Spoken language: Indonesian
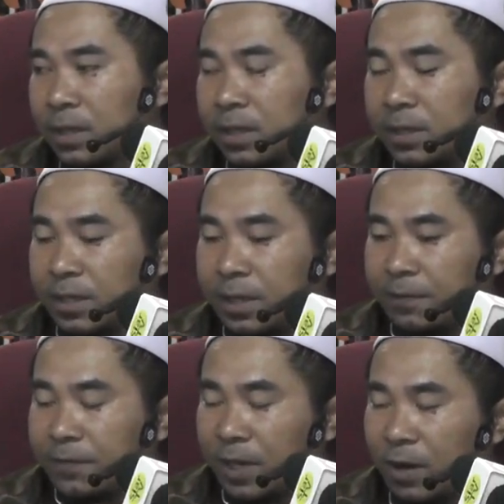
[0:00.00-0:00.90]

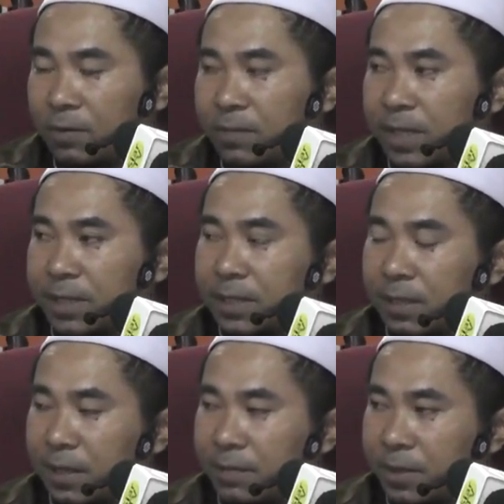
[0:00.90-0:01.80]
ketika Firaun
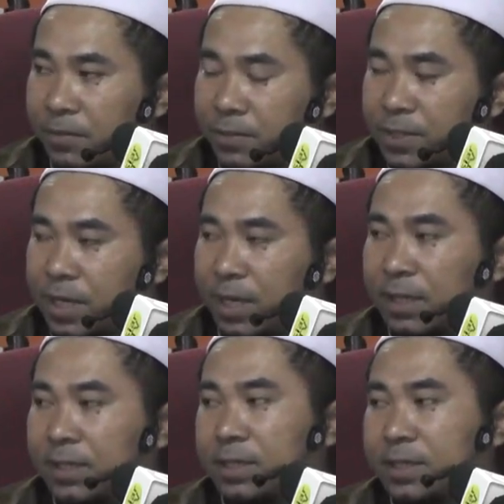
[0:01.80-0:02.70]
mengejar Nabi Musa
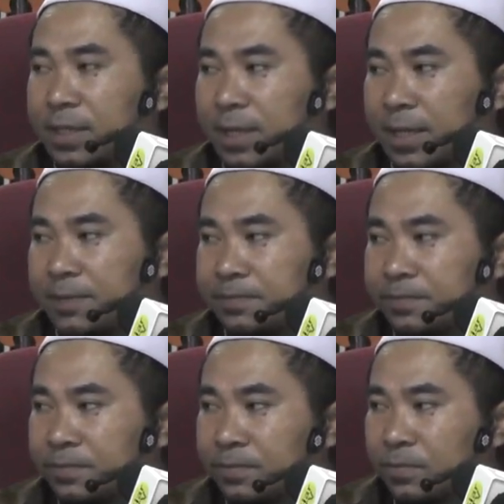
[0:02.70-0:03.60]
alaihi salam
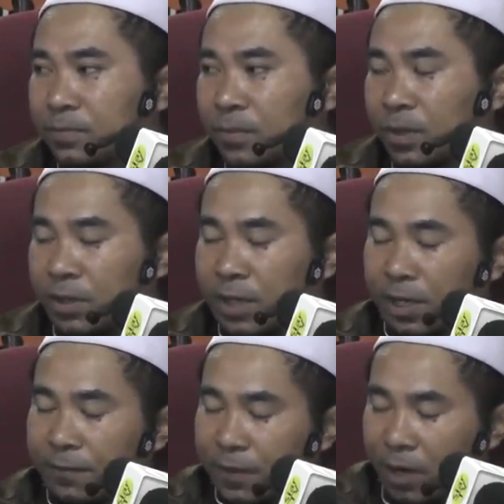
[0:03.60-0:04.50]

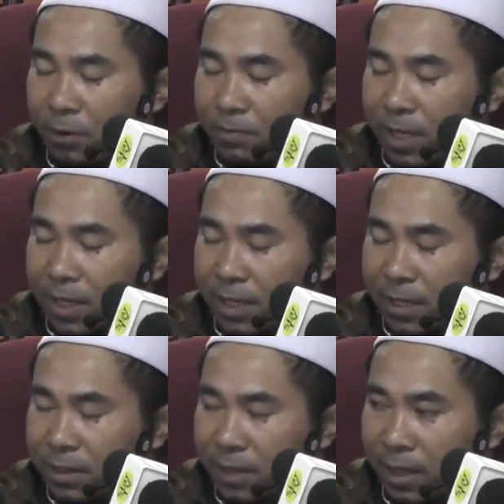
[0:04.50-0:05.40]
ketika Firaun berada
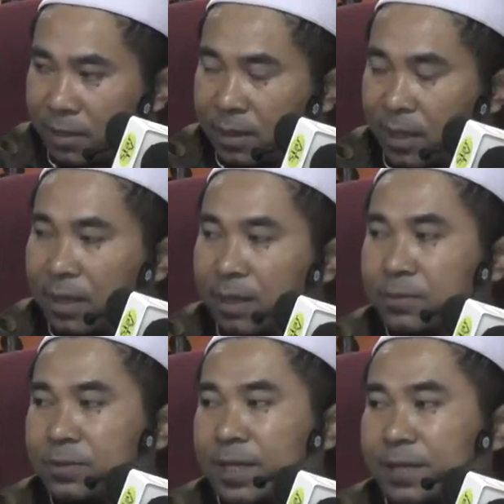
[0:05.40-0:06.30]
di tengah-tengah
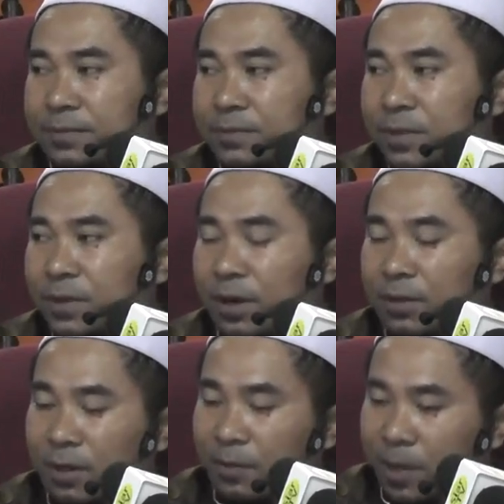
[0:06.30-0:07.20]
lautan
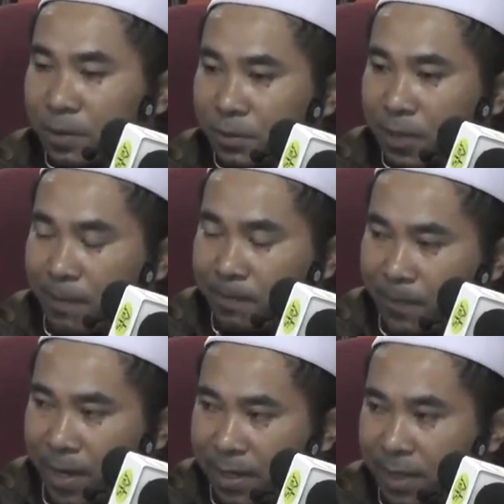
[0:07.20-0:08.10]
Allah baru
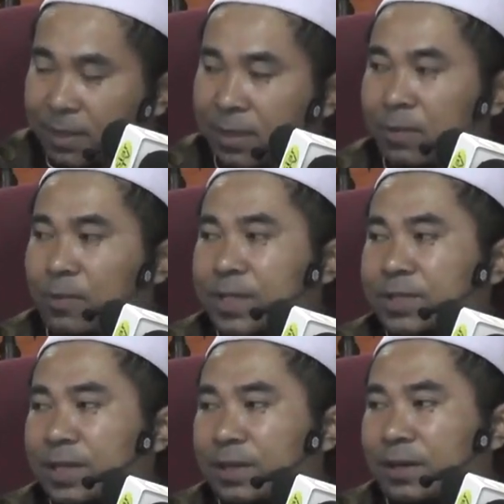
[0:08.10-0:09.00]
tampakkan
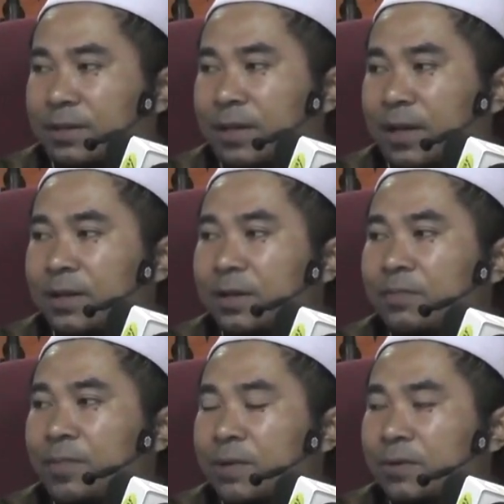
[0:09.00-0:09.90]
kekuasaan Allah
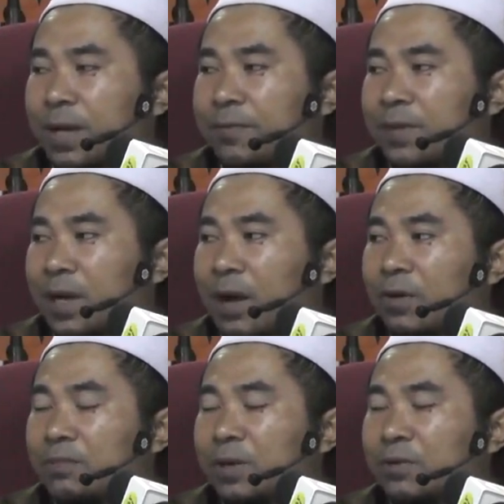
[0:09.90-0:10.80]
barulah
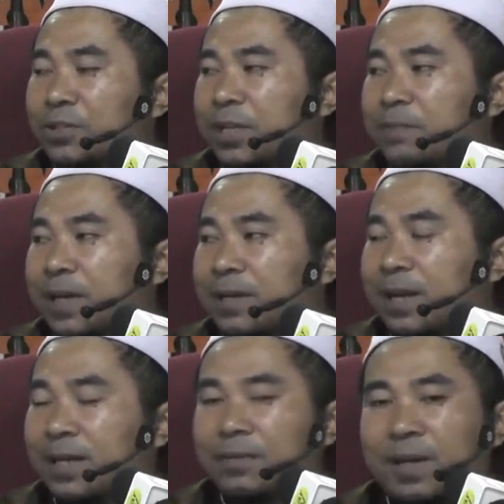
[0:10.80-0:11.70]
Firaun mengucapkan
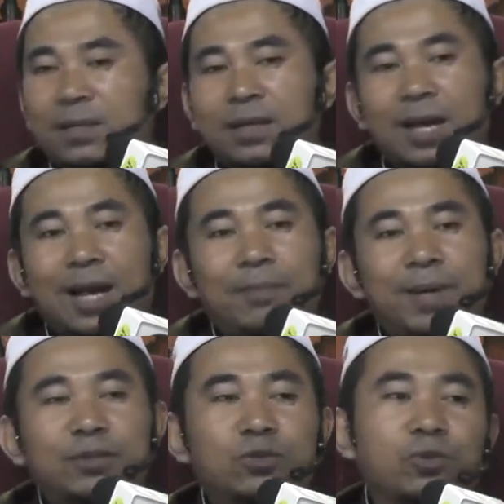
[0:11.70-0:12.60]
kalimat
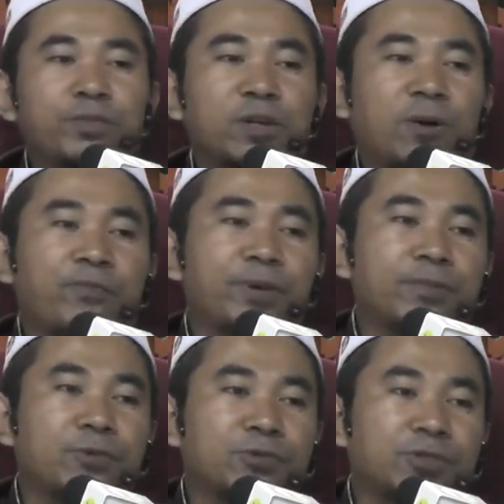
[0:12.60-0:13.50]
Aman tu bi
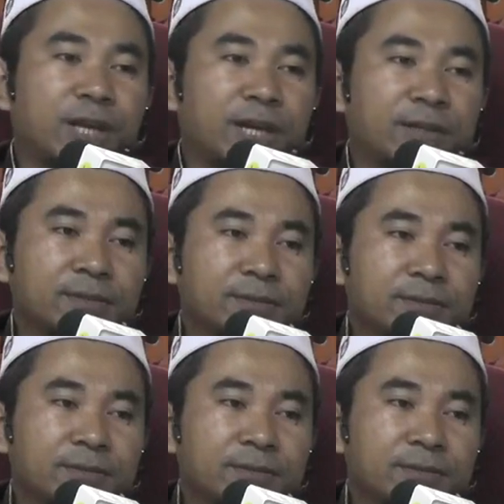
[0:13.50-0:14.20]
Musa